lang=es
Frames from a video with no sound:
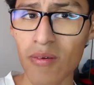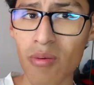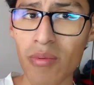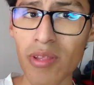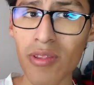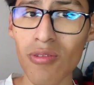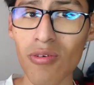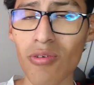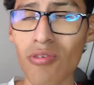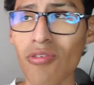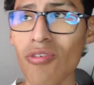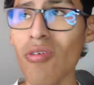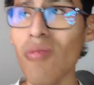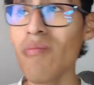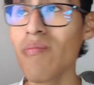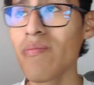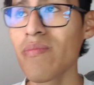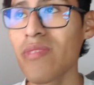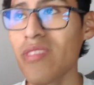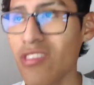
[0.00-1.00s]
De momento
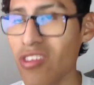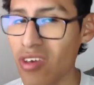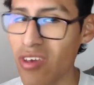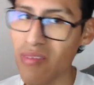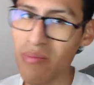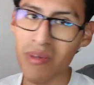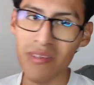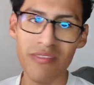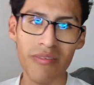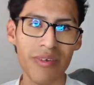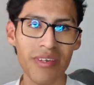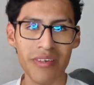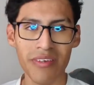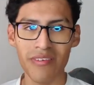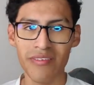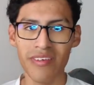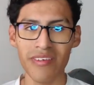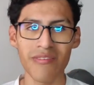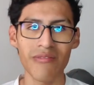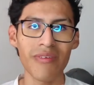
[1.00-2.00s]
no. Es más, todavía
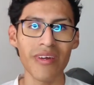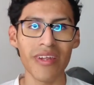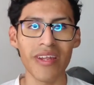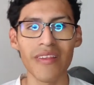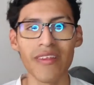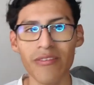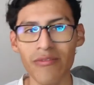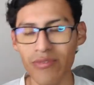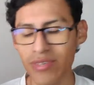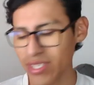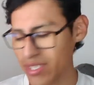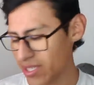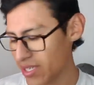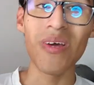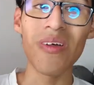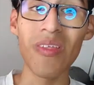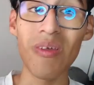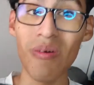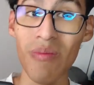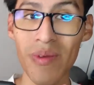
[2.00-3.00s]
quisiera hacer un canal de Twitch,
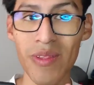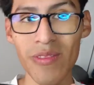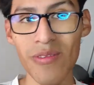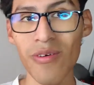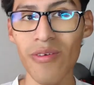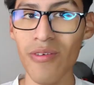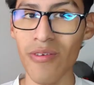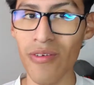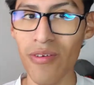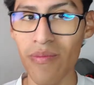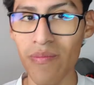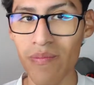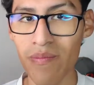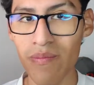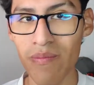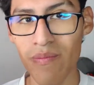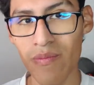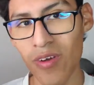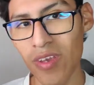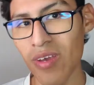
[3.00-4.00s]
pero de momento no.
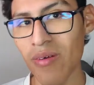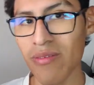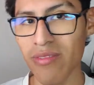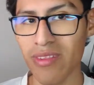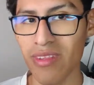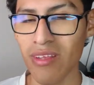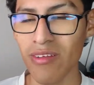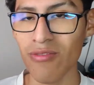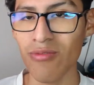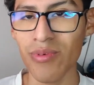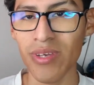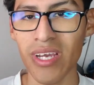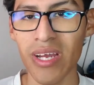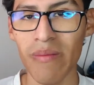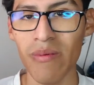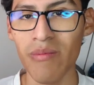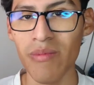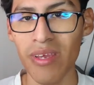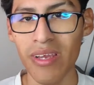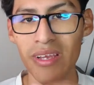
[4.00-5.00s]
Voy a tratar de
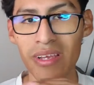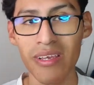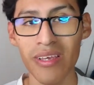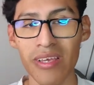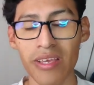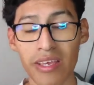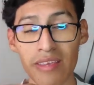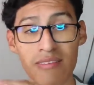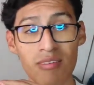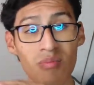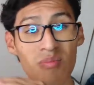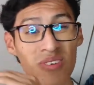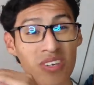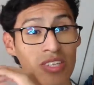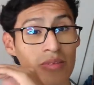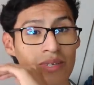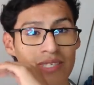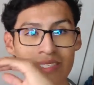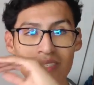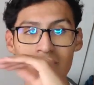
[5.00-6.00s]
ubicarme bien, que sea un
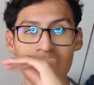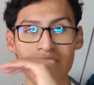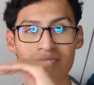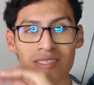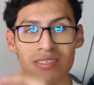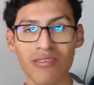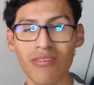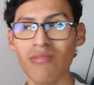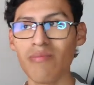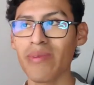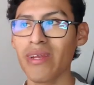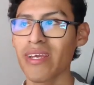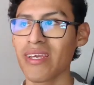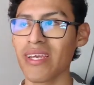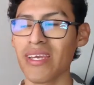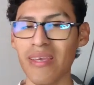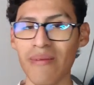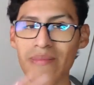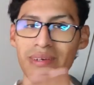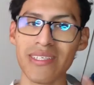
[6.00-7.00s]
poquito más establecido para
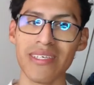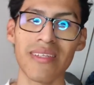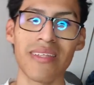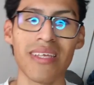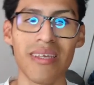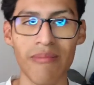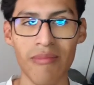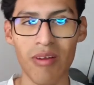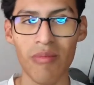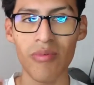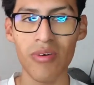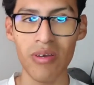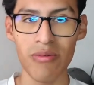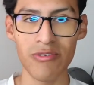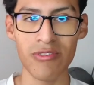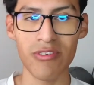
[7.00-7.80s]
que haya más gente que me lo pueda